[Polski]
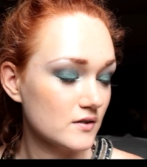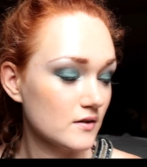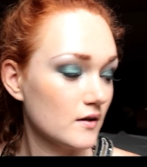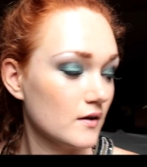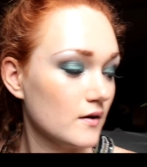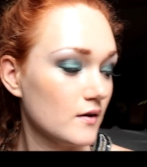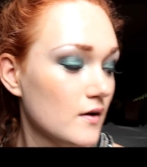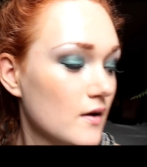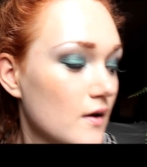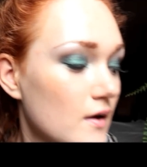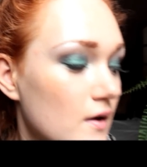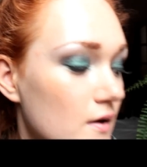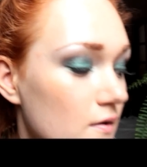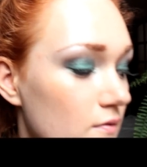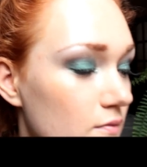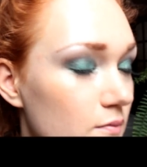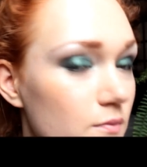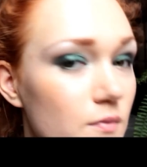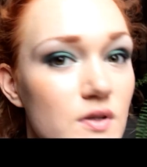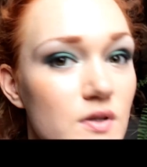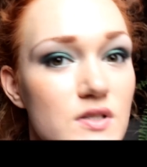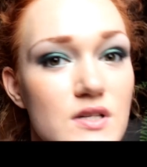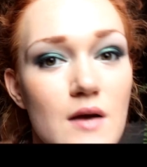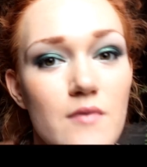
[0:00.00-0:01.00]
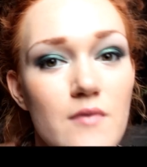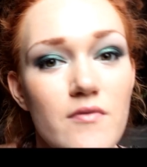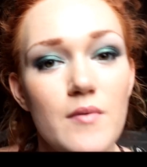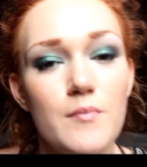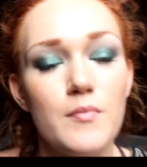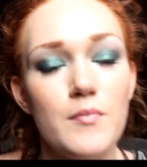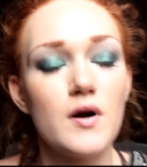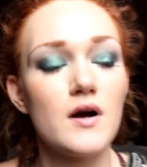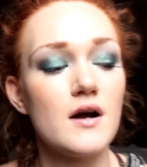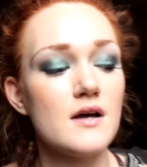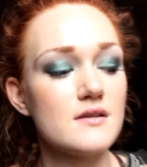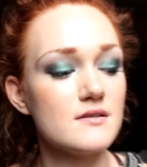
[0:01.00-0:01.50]
to chciałam Wam
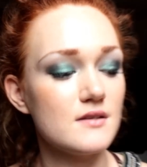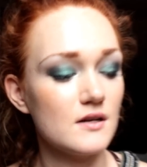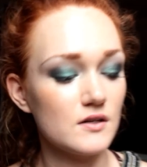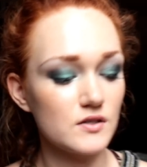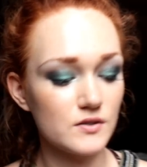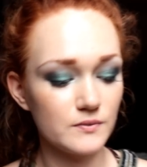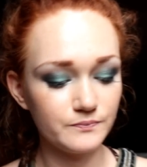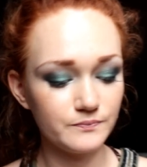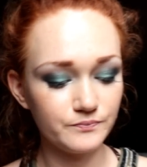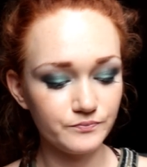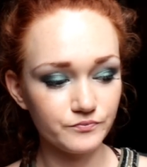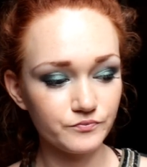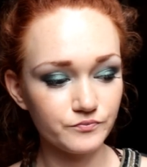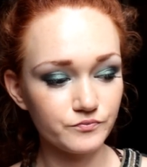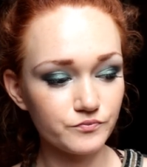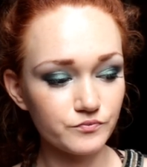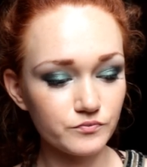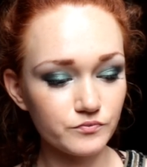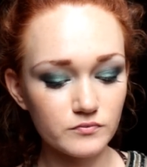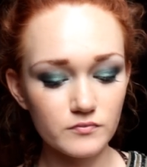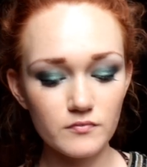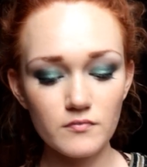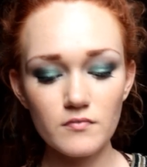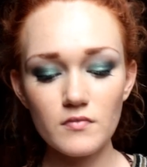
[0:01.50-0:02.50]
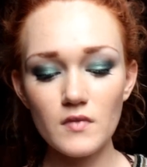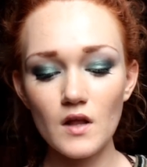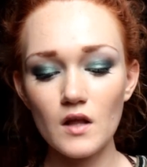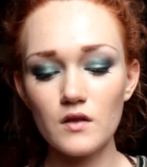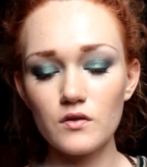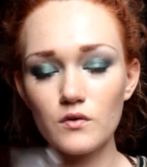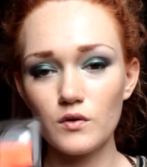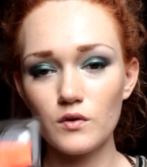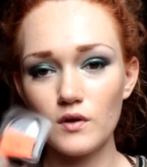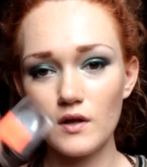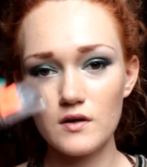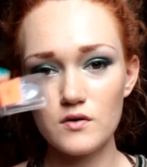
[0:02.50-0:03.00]
pokazać
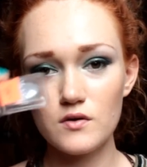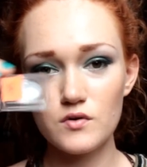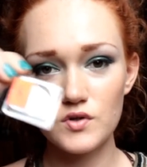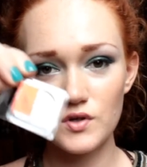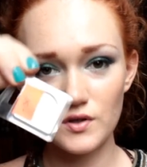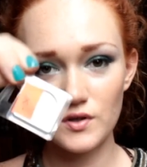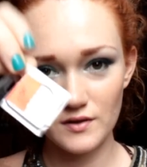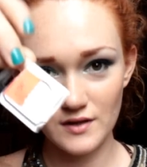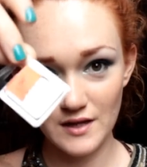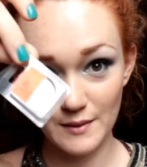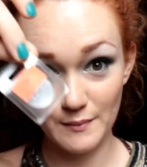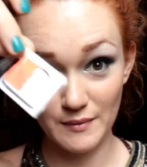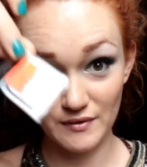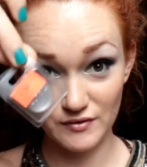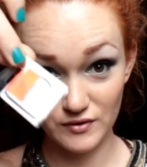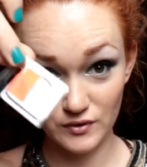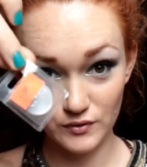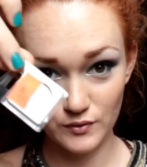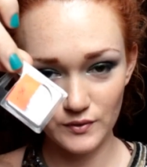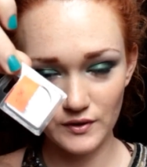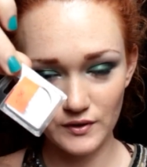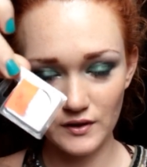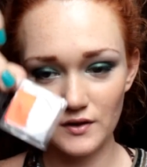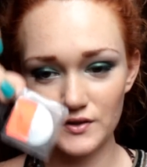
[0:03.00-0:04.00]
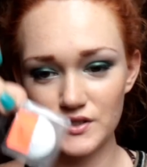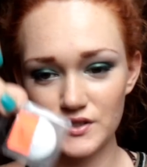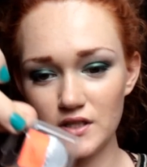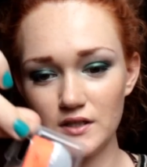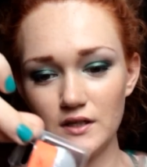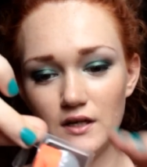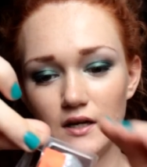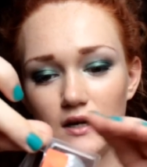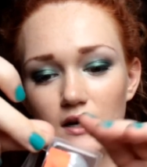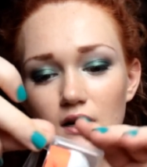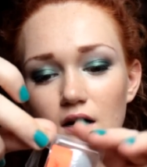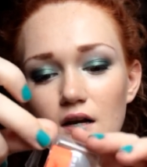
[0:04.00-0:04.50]
Tutaj już nie ma w środku tego
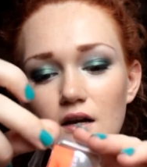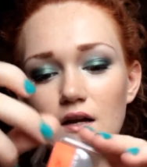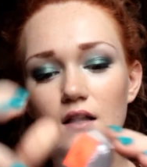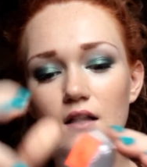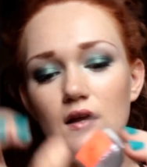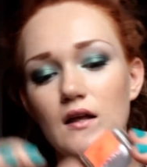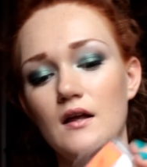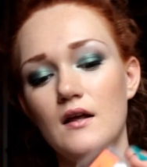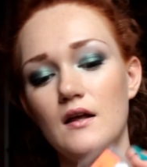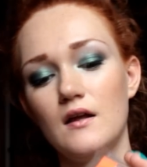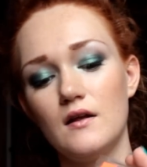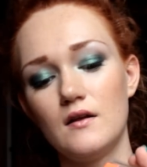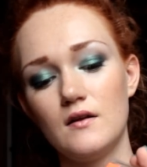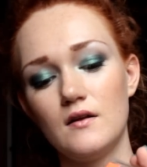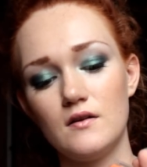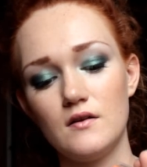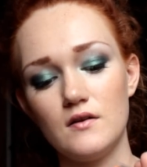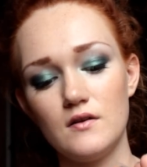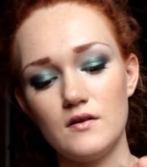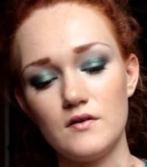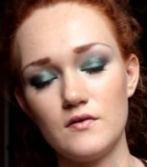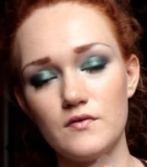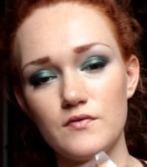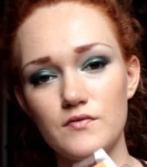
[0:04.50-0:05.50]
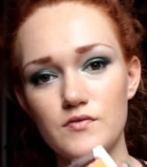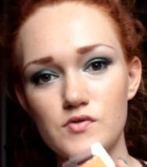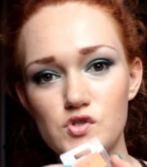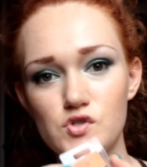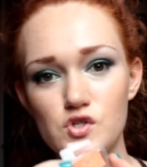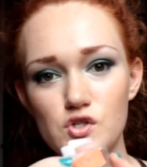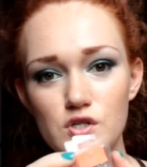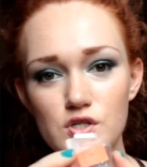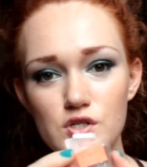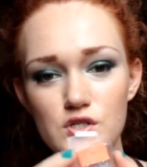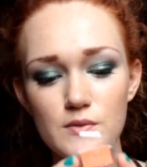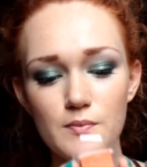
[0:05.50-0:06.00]
cienia, ale
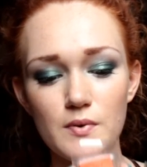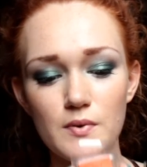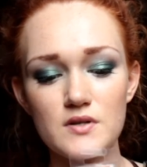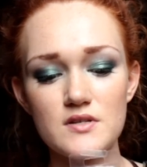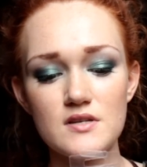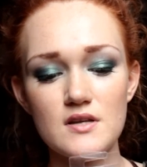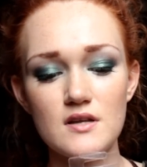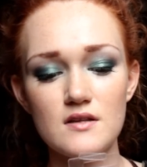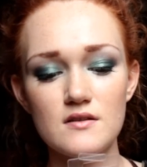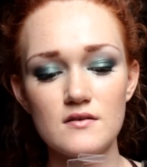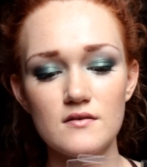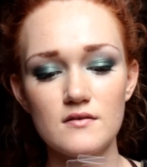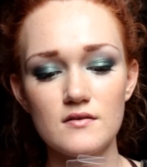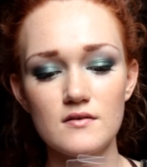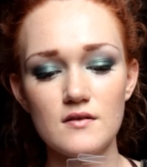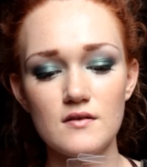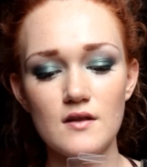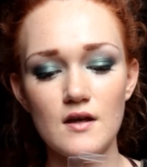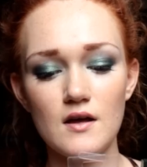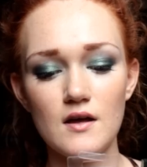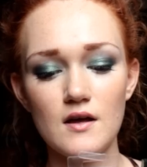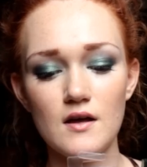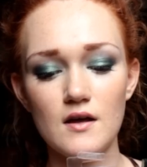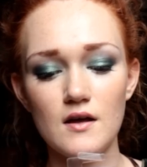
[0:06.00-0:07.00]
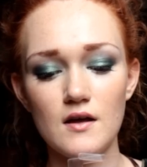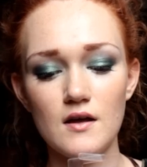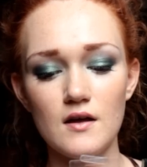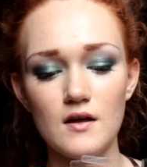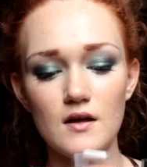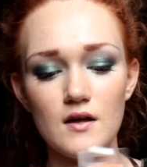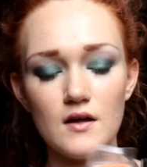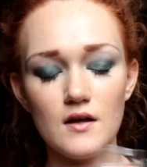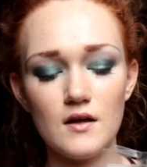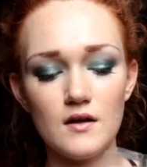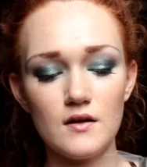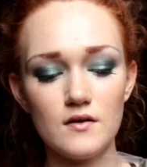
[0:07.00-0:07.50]
30% y,
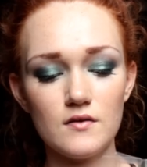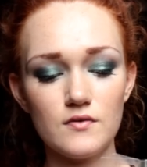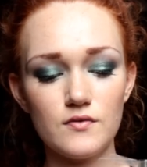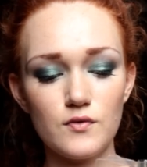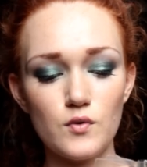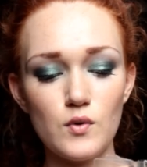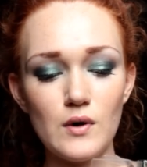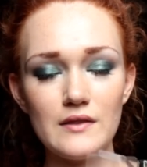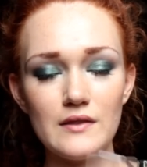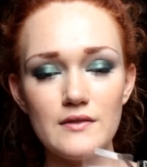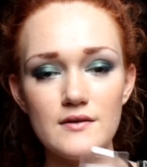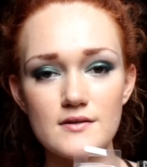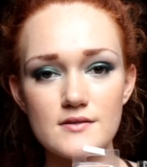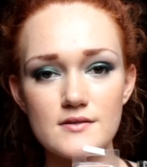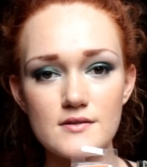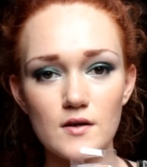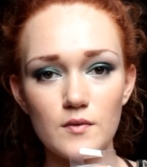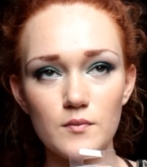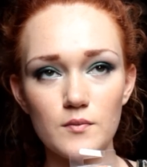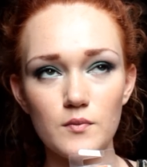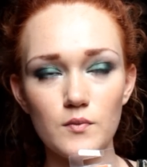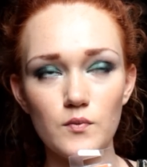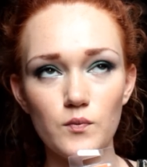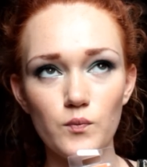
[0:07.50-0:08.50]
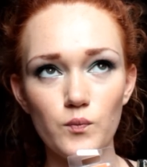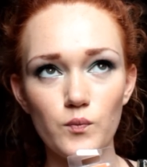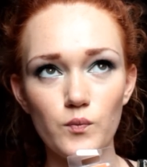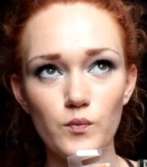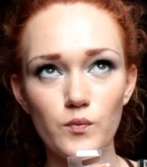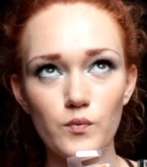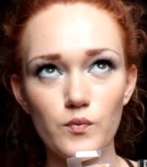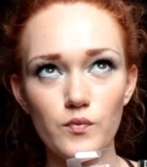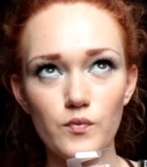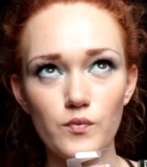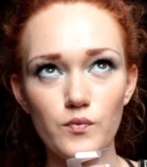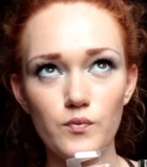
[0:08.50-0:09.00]
na wkłady są
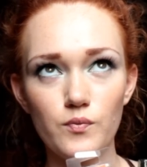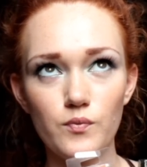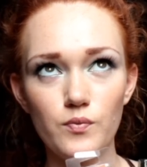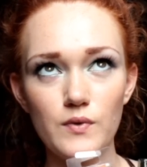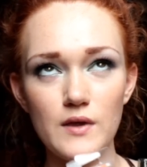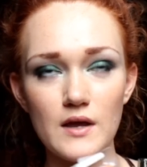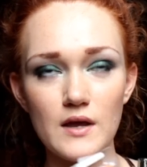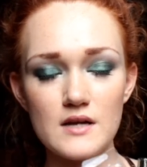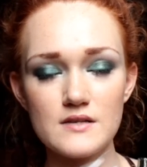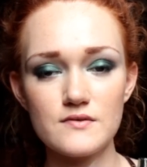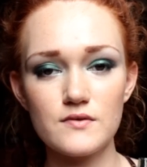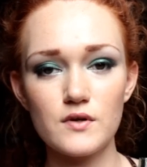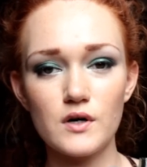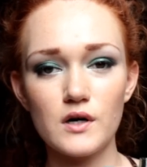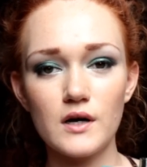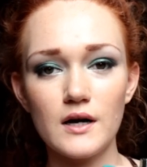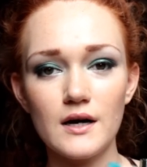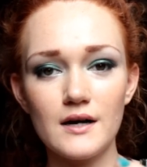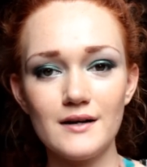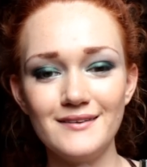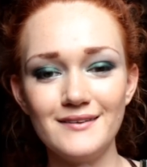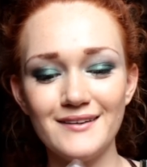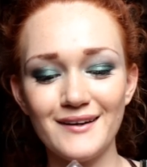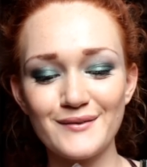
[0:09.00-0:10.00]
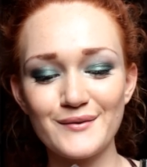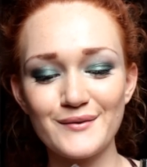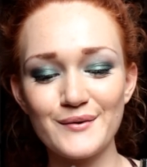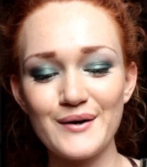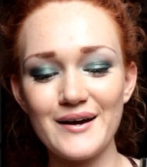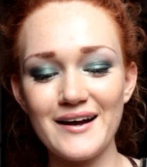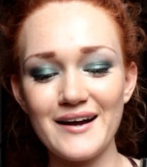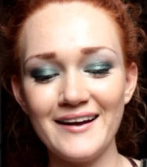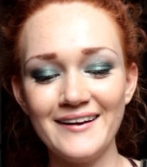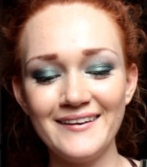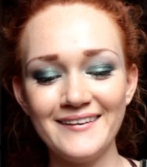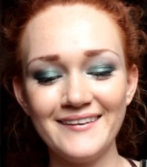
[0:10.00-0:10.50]
teraz drogerii Natura y,